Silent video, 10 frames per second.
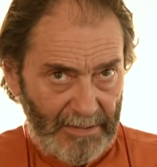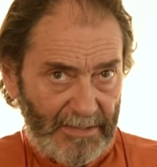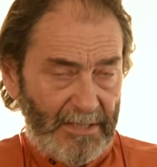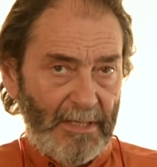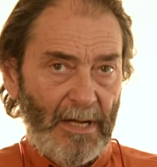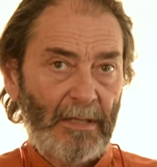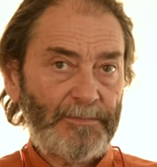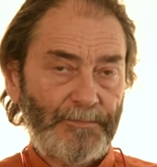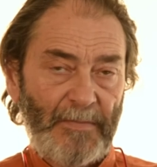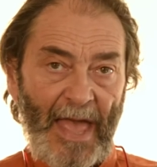Zira
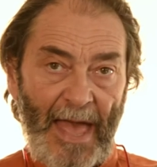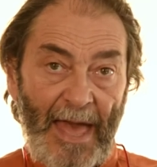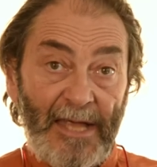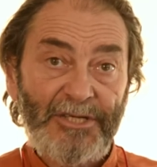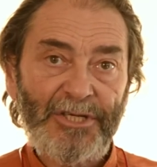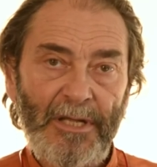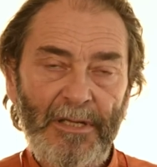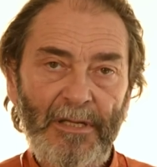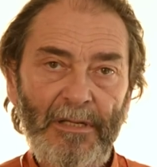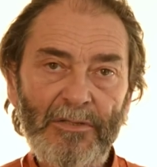her
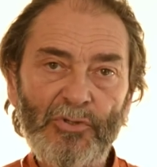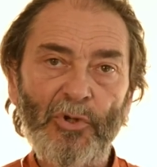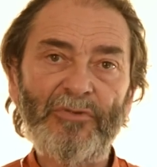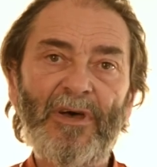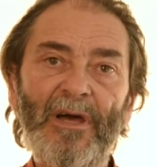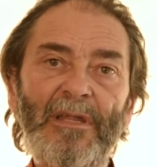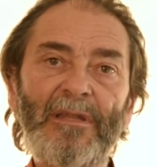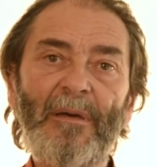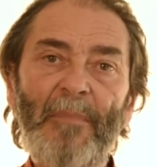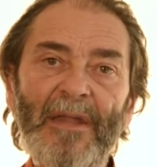şeyi son
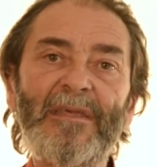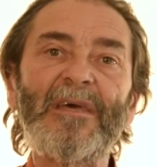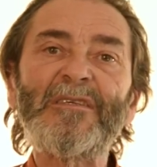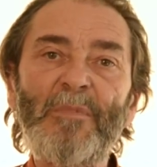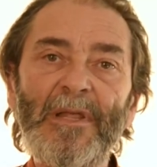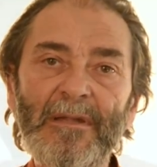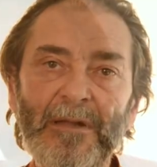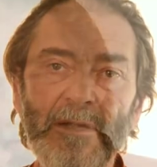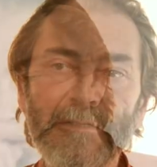tahlilde merkez belirler.